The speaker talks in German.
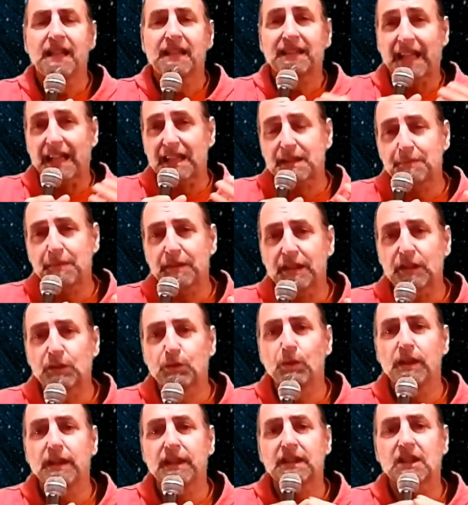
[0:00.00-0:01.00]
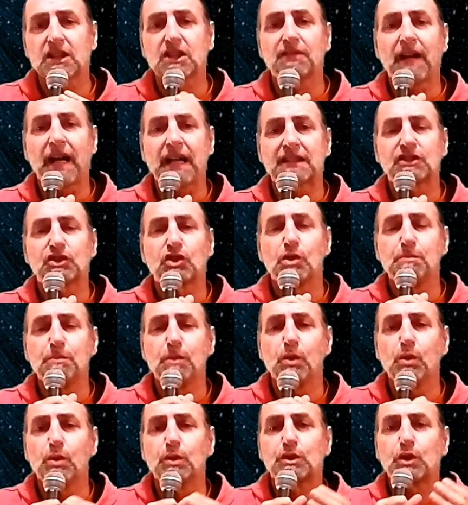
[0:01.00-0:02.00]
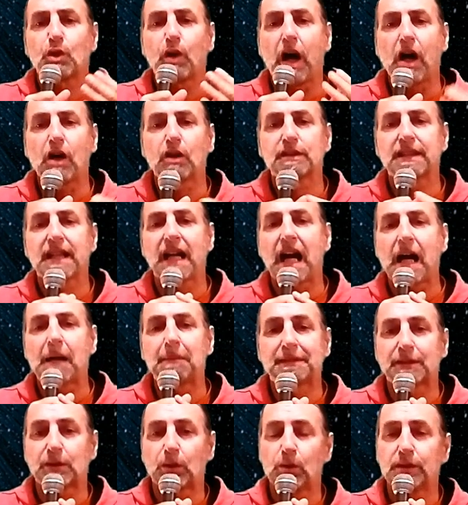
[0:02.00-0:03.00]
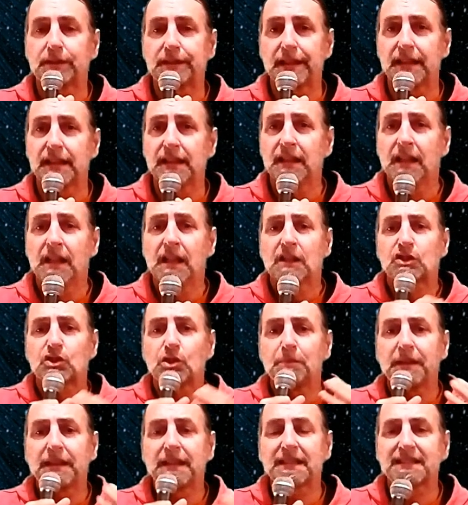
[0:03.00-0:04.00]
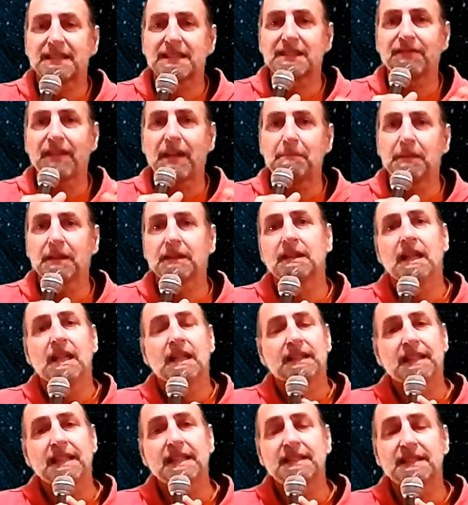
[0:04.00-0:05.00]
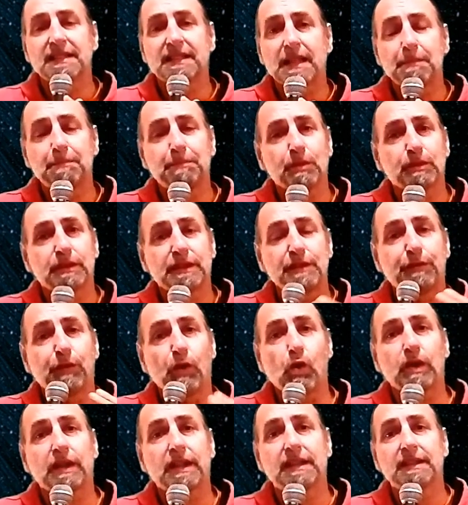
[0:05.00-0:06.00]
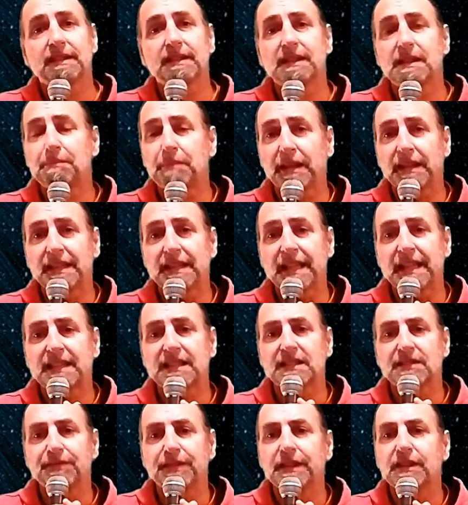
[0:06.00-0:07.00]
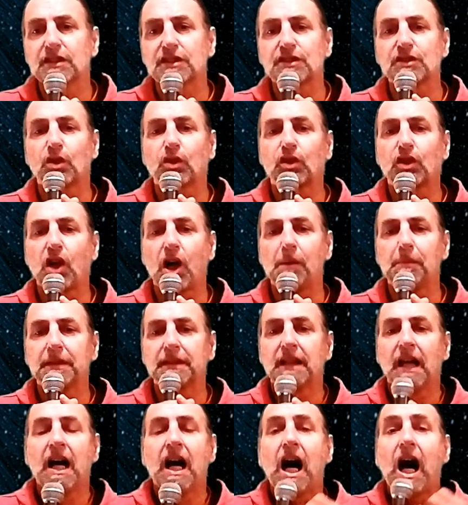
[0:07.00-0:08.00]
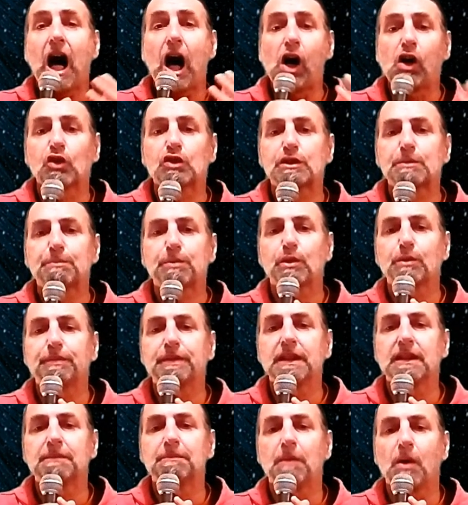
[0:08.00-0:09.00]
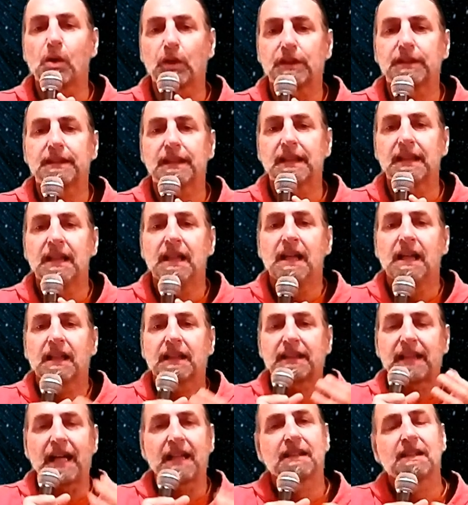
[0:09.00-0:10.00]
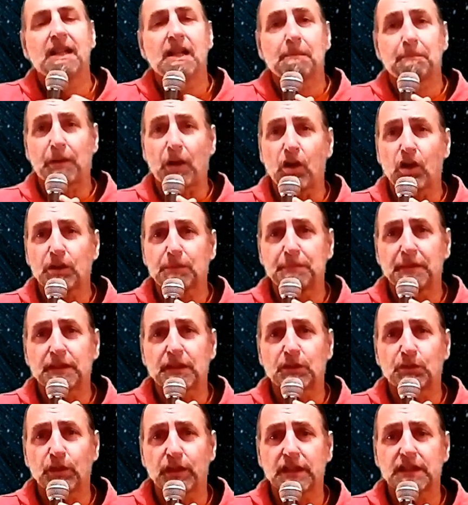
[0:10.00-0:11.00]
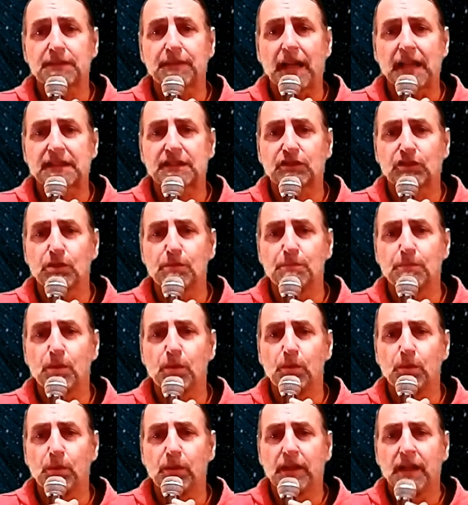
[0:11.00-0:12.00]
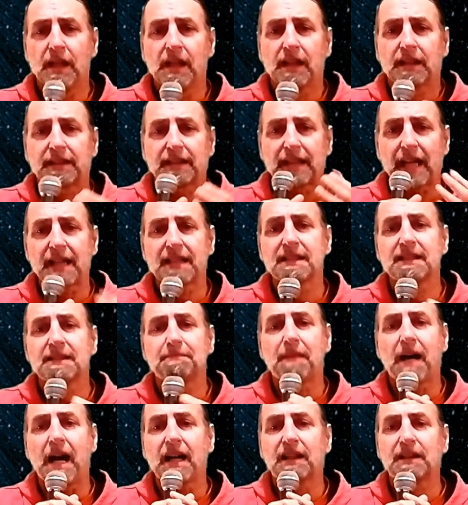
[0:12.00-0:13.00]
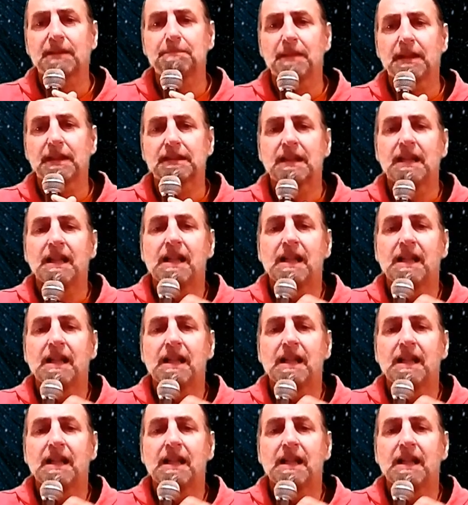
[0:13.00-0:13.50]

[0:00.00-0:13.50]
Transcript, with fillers: dass man natürlich das Schwarzkümmelöl zu Hause haben sollte, zumindest wenn man diesen Tipp und die folgenden, die bei den nächsten Videos noch kommen, ausprobieren möchte, dann braucht man natürlich Schwarzkümmelöl. Dann macht man,